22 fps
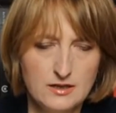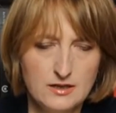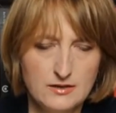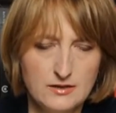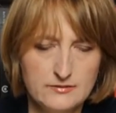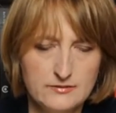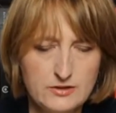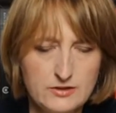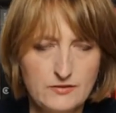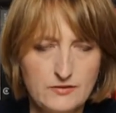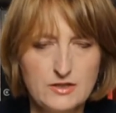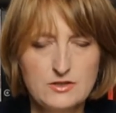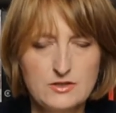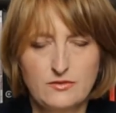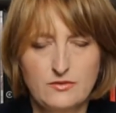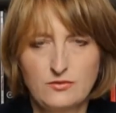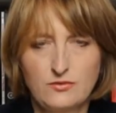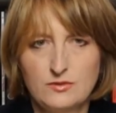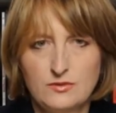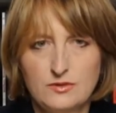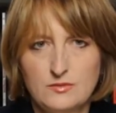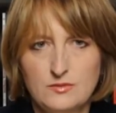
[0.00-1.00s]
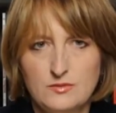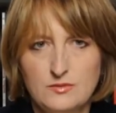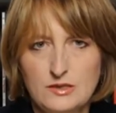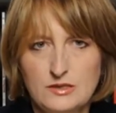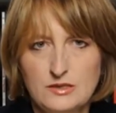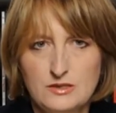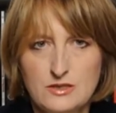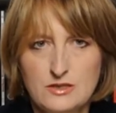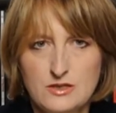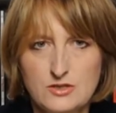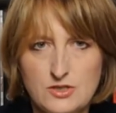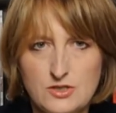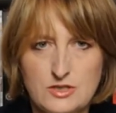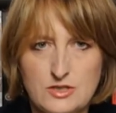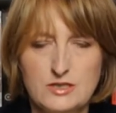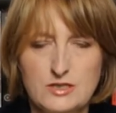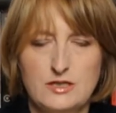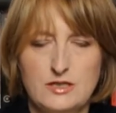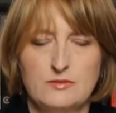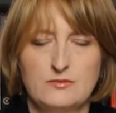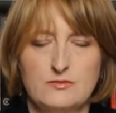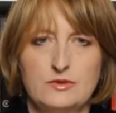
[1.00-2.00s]
w świecie, w którym
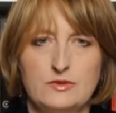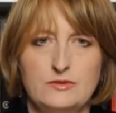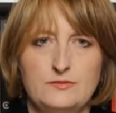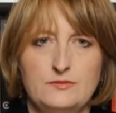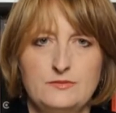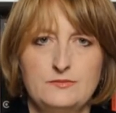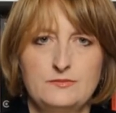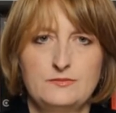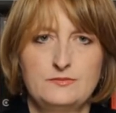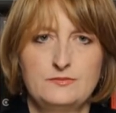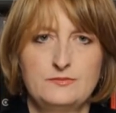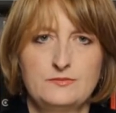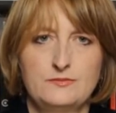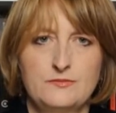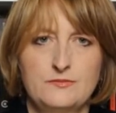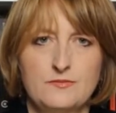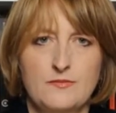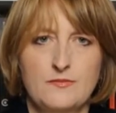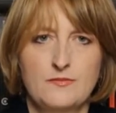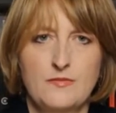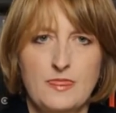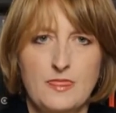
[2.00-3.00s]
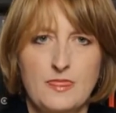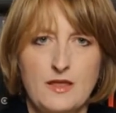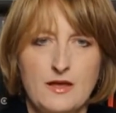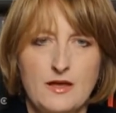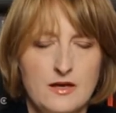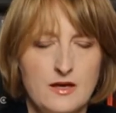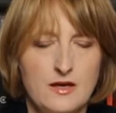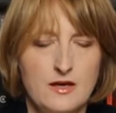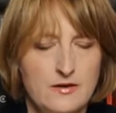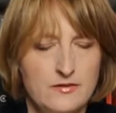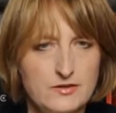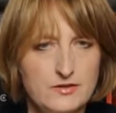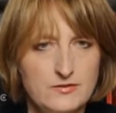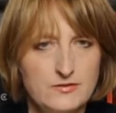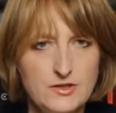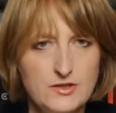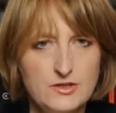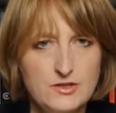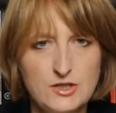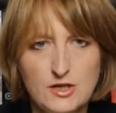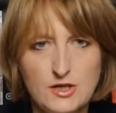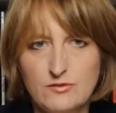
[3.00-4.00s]
żyjemy, w
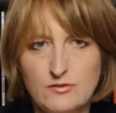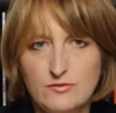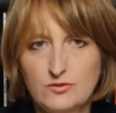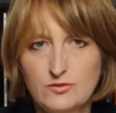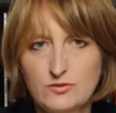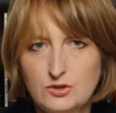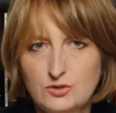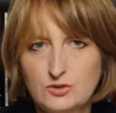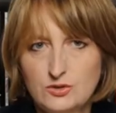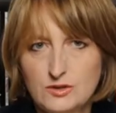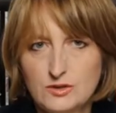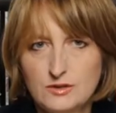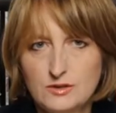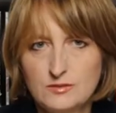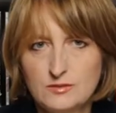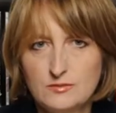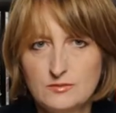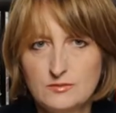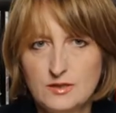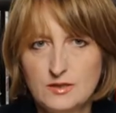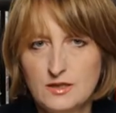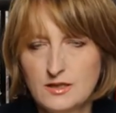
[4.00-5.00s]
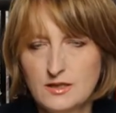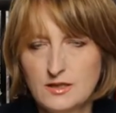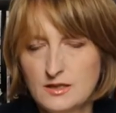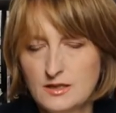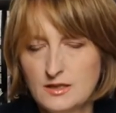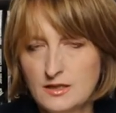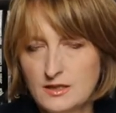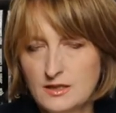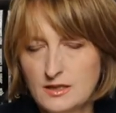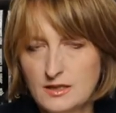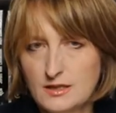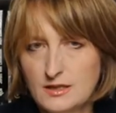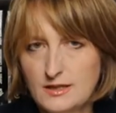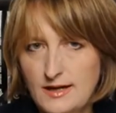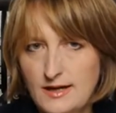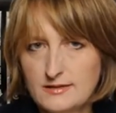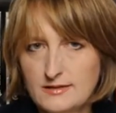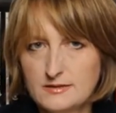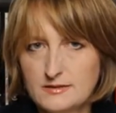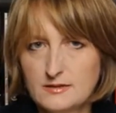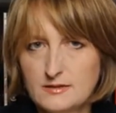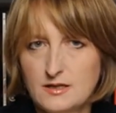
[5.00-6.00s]
świecie, w którym
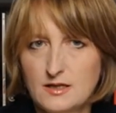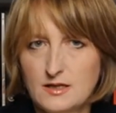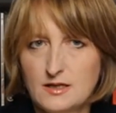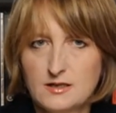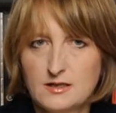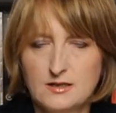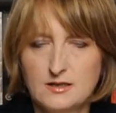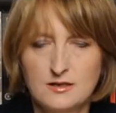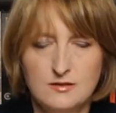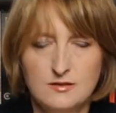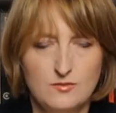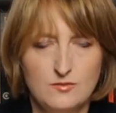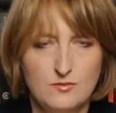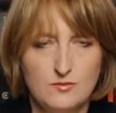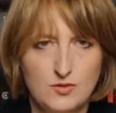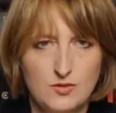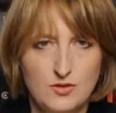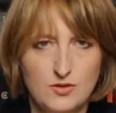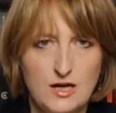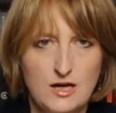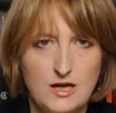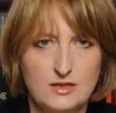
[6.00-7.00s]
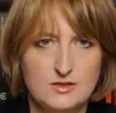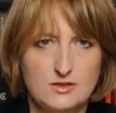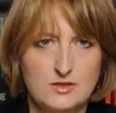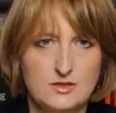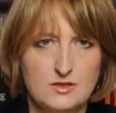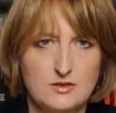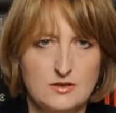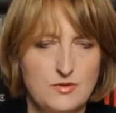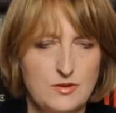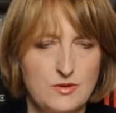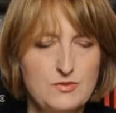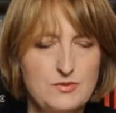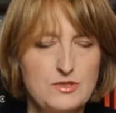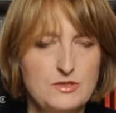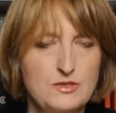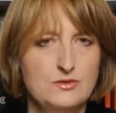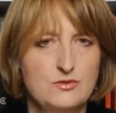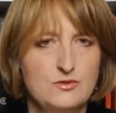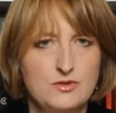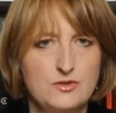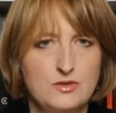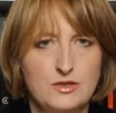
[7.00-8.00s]
garstka bogaczy
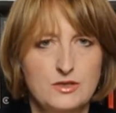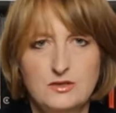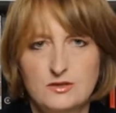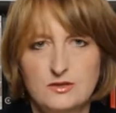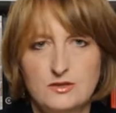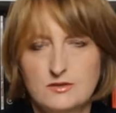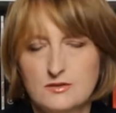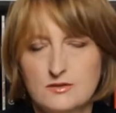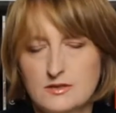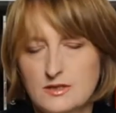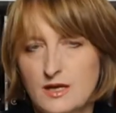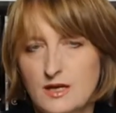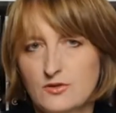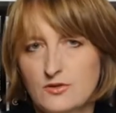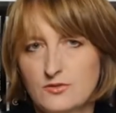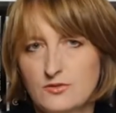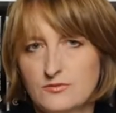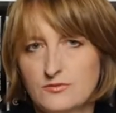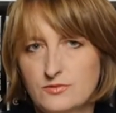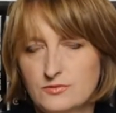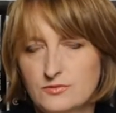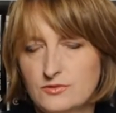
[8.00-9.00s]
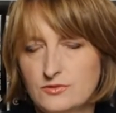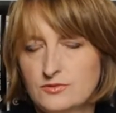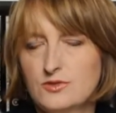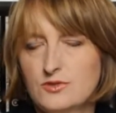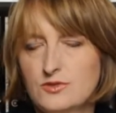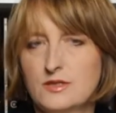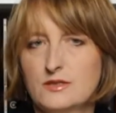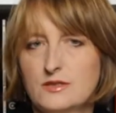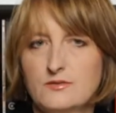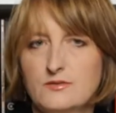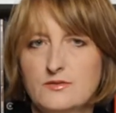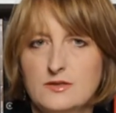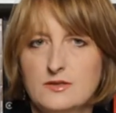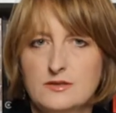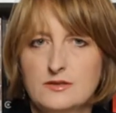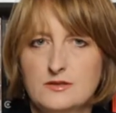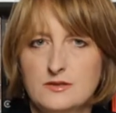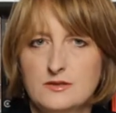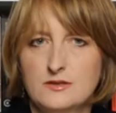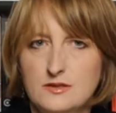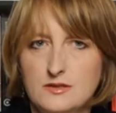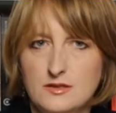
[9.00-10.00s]
poprzez różnego rodzaju fundusze
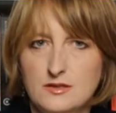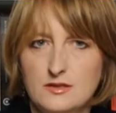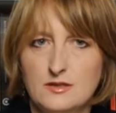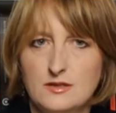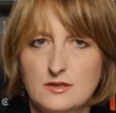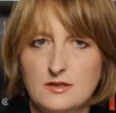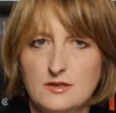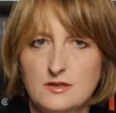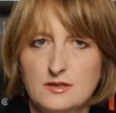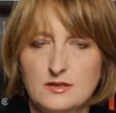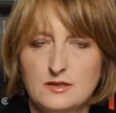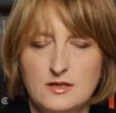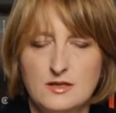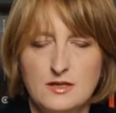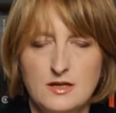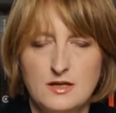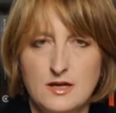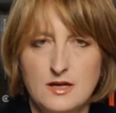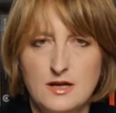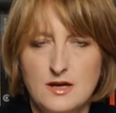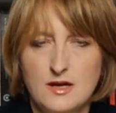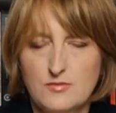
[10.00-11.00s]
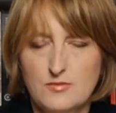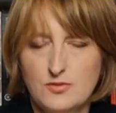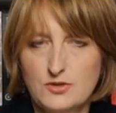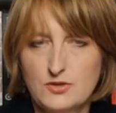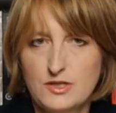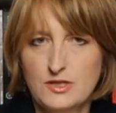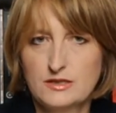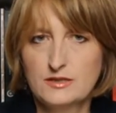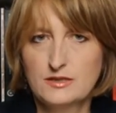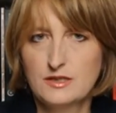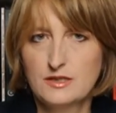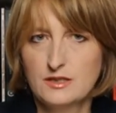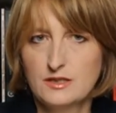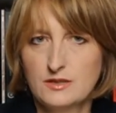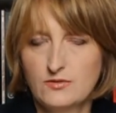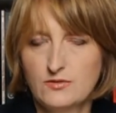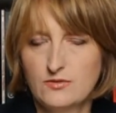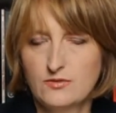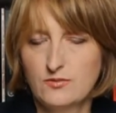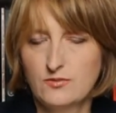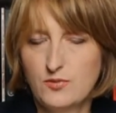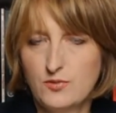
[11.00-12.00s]
inwestycyjne posiada
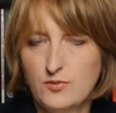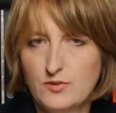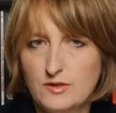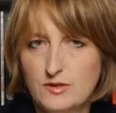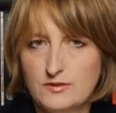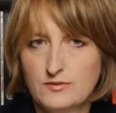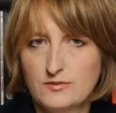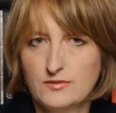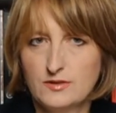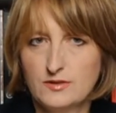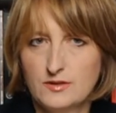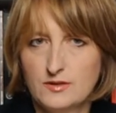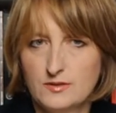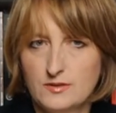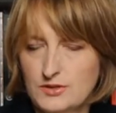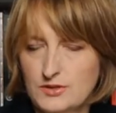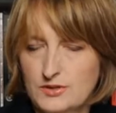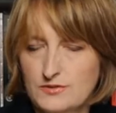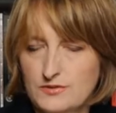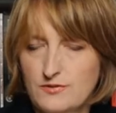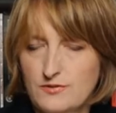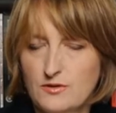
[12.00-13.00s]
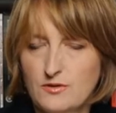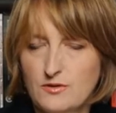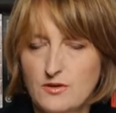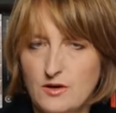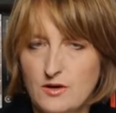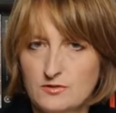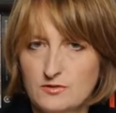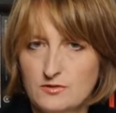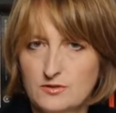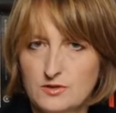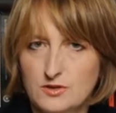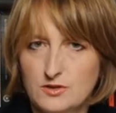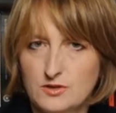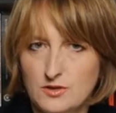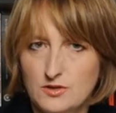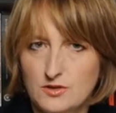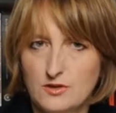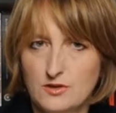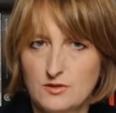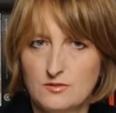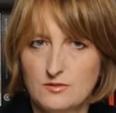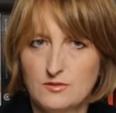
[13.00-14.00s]
wpływ pod swoją
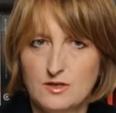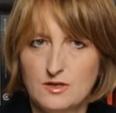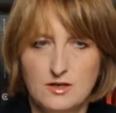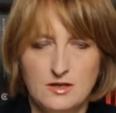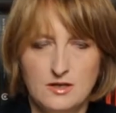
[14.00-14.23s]
kontrolą